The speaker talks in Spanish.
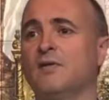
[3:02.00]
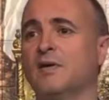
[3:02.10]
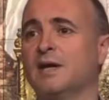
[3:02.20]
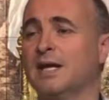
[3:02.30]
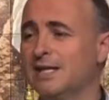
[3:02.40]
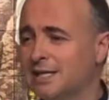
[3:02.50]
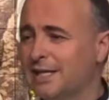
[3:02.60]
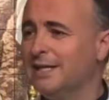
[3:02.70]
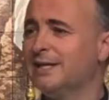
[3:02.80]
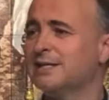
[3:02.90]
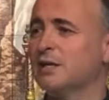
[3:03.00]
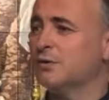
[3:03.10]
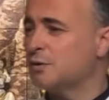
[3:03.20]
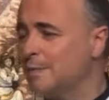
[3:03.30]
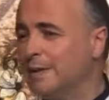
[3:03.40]
que las leyes, que
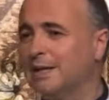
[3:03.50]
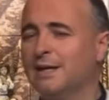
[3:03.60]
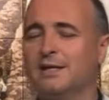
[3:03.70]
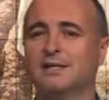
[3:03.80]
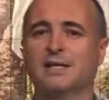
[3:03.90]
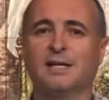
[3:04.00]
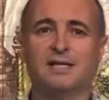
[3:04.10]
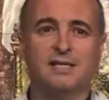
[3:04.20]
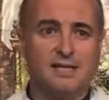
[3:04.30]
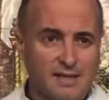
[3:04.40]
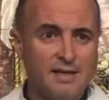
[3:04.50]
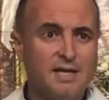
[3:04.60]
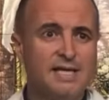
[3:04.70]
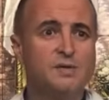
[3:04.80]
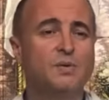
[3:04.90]
los hospitales, que las
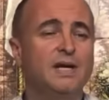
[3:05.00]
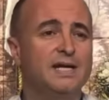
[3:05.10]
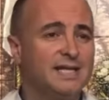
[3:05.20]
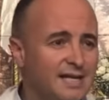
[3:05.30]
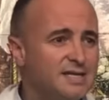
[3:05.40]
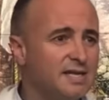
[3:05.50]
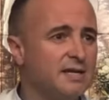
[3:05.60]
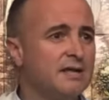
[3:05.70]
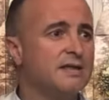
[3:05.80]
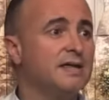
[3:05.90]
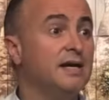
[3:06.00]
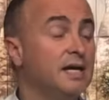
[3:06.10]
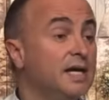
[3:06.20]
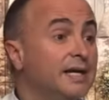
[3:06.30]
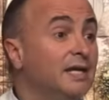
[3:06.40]
escuelas, que la enseñanza,
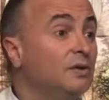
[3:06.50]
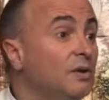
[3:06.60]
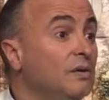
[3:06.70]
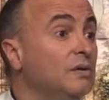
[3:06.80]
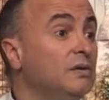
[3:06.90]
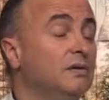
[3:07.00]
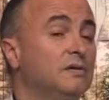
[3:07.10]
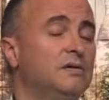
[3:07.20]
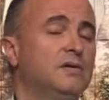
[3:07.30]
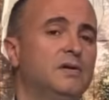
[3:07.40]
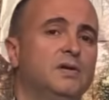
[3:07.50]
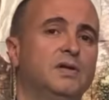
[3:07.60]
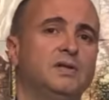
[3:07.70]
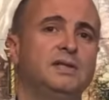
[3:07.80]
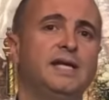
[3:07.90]
que todo
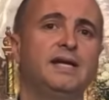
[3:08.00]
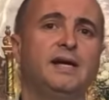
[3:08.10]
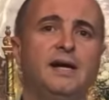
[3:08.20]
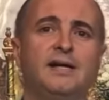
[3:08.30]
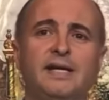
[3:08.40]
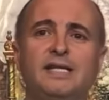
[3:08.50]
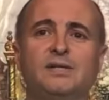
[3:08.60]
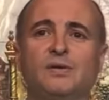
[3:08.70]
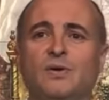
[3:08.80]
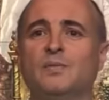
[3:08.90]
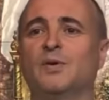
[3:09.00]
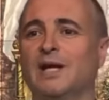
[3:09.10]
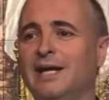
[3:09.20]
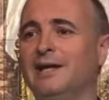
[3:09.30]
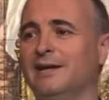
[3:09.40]
tenga a Cristo como
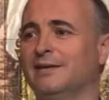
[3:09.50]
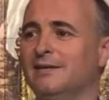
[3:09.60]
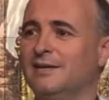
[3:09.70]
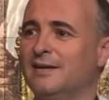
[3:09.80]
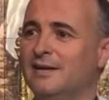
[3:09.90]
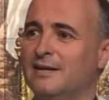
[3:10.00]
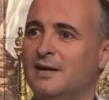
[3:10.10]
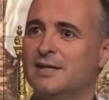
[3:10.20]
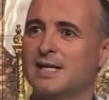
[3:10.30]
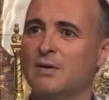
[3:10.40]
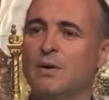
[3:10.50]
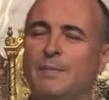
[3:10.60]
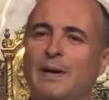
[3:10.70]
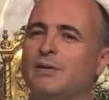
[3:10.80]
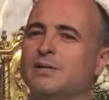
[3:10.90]
Rey. San Juan
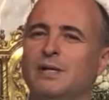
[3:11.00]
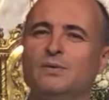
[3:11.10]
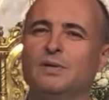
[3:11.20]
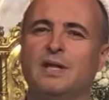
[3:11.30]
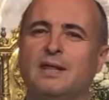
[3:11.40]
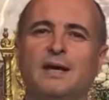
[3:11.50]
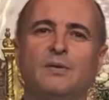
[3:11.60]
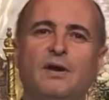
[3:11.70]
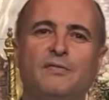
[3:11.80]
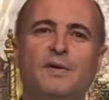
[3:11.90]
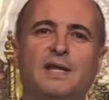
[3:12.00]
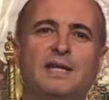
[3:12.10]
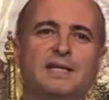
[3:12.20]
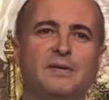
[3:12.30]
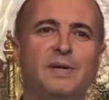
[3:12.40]
Pablo II decía con una
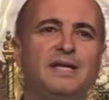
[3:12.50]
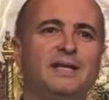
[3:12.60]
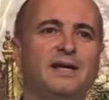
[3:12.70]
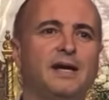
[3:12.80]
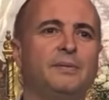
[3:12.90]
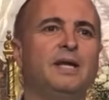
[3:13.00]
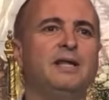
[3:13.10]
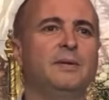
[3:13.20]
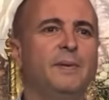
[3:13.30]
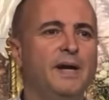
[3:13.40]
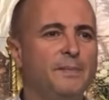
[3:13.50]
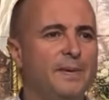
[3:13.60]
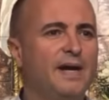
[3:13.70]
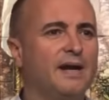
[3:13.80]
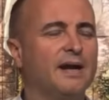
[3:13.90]
fuerza tremenda, abrid de par en
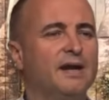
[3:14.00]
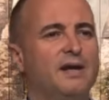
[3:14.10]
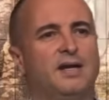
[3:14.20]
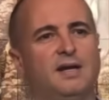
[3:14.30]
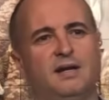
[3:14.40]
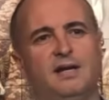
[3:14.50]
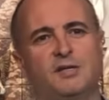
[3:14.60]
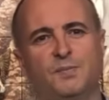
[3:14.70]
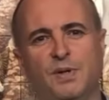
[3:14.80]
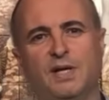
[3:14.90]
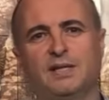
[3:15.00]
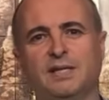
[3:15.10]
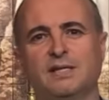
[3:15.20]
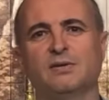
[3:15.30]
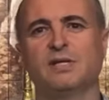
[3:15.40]
par las
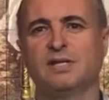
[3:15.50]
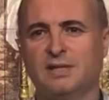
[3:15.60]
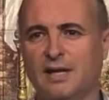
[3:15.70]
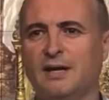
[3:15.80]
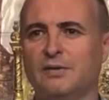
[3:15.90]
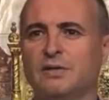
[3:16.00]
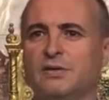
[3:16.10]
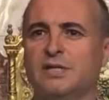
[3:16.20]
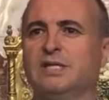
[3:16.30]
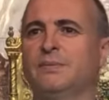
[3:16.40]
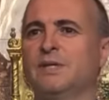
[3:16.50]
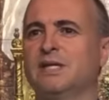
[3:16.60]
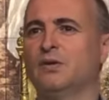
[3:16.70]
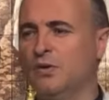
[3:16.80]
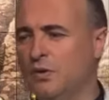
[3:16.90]
puertas de los estados, de los sistemas
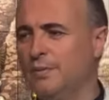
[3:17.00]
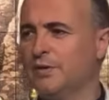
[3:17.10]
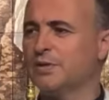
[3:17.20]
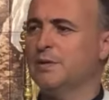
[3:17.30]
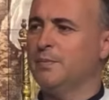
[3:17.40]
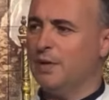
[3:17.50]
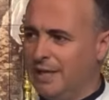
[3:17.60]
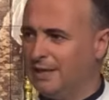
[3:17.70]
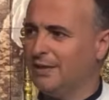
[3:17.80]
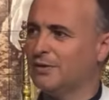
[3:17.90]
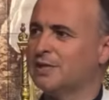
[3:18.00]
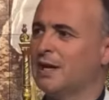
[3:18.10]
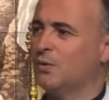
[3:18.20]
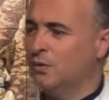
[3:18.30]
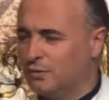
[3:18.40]
económicos y políticos,
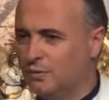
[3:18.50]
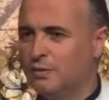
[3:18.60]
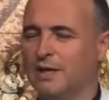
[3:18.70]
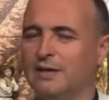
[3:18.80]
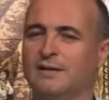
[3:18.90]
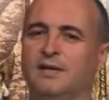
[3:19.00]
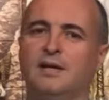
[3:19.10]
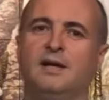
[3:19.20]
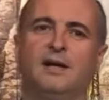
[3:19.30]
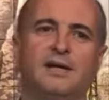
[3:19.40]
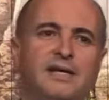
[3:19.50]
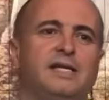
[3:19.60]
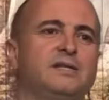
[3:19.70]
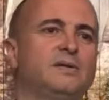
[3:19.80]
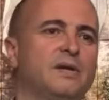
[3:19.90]
de la cultura, a
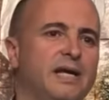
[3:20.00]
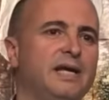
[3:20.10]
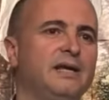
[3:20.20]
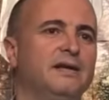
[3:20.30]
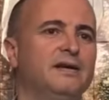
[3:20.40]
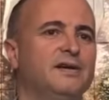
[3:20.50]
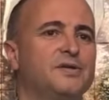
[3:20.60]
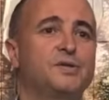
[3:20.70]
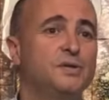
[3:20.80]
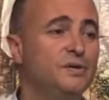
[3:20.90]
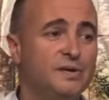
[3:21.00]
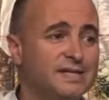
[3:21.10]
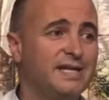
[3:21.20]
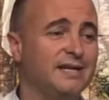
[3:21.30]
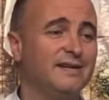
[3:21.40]
Cristo Rey. Solo
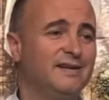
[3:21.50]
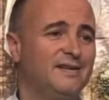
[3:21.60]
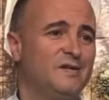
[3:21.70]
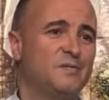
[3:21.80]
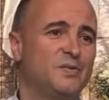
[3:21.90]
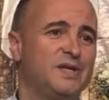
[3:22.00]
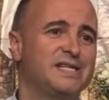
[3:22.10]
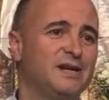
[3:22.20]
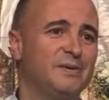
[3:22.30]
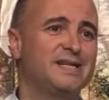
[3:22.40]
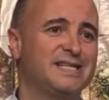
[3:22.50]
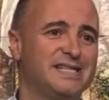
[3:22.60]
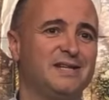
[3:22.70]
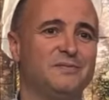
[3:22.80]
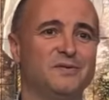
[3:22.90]
así puede salvarse
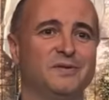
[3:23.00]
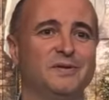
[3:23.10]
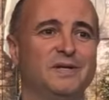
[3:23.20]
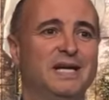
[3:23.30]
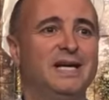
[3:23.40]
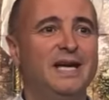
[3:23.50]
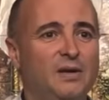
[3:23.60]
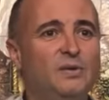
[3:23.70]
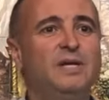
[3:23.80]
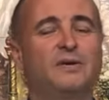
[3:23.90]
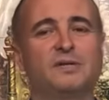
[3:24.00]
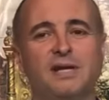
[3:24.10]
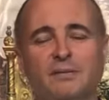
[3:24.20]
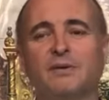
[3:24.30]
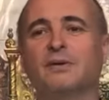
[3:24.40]
este mundo. El único
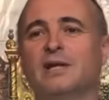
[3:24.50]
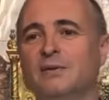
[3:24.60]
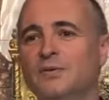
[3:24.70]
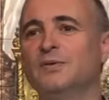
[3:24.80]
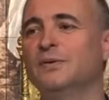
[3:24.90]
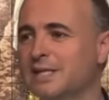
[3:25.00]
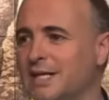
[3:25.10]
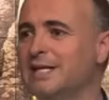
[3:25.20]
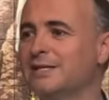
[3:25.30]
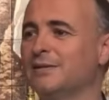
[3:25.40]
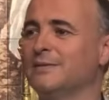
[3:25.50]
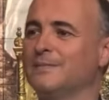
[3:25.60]
salvador del mundo es Cristo.